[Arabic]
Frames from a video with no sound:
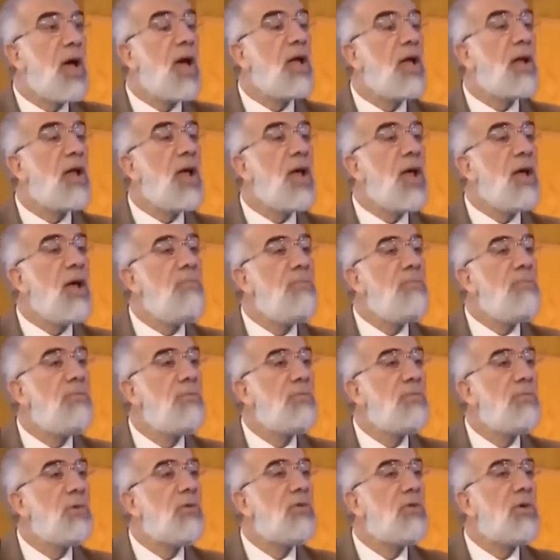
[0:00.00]
انام
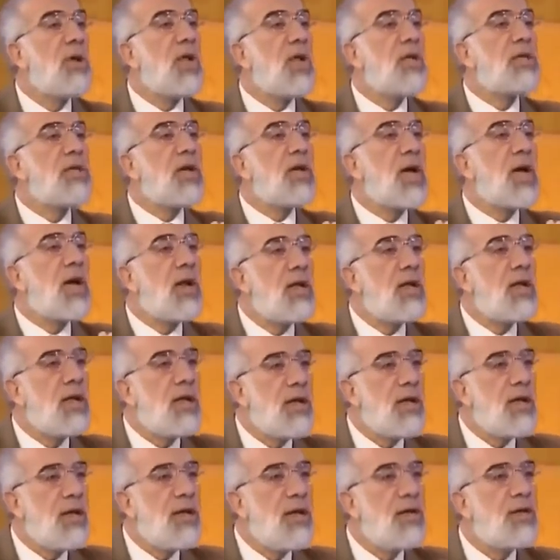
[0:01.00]
وليس علي
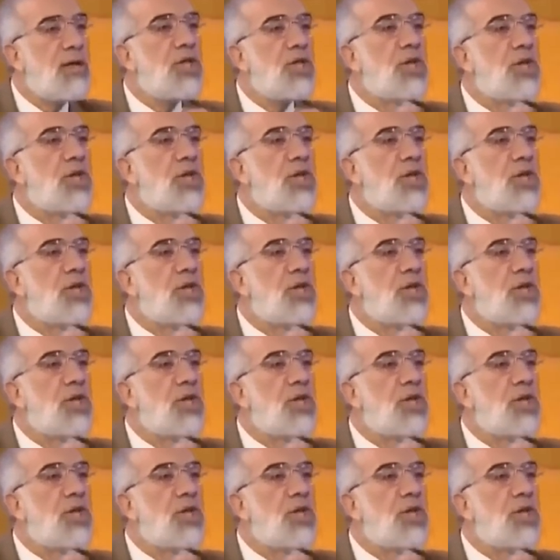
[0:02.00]
ايه